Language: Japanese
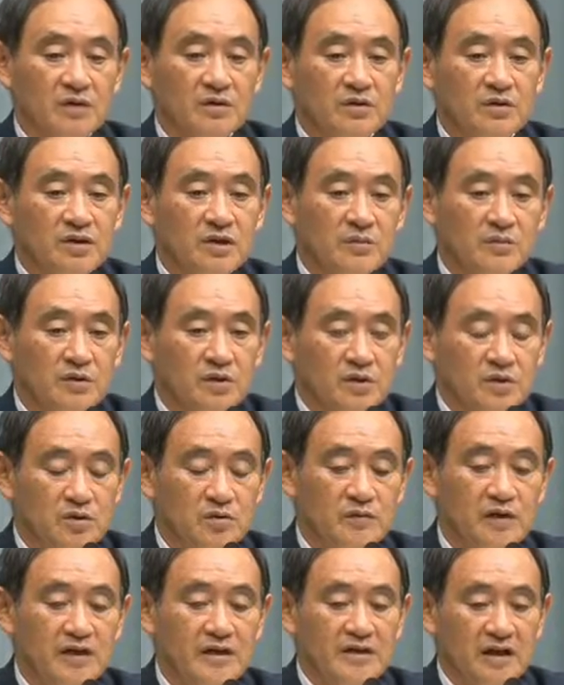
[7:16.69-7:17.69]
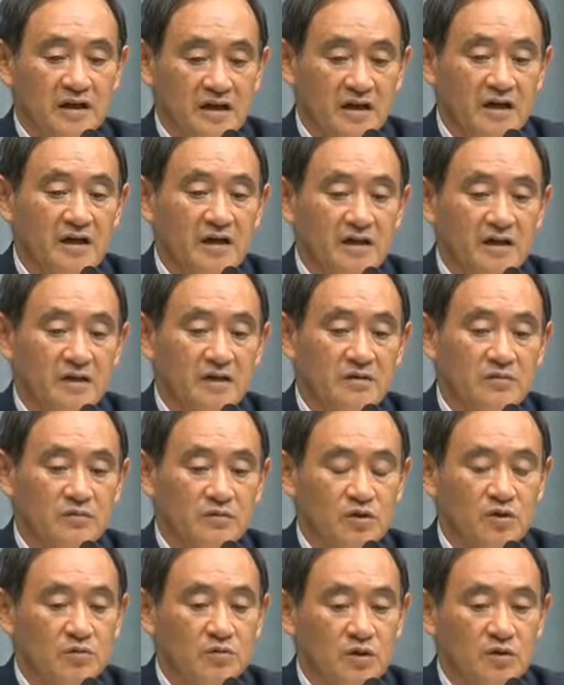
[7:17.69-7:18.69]
こうしたものを踏まえながら、
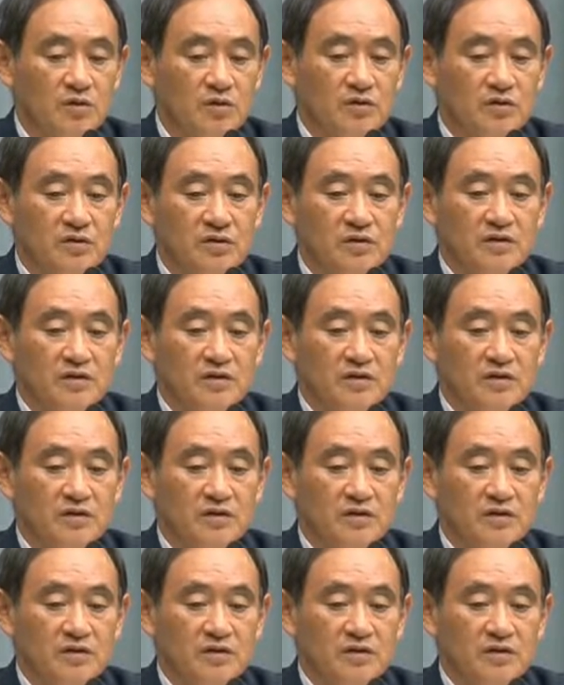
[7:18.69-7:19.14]
最も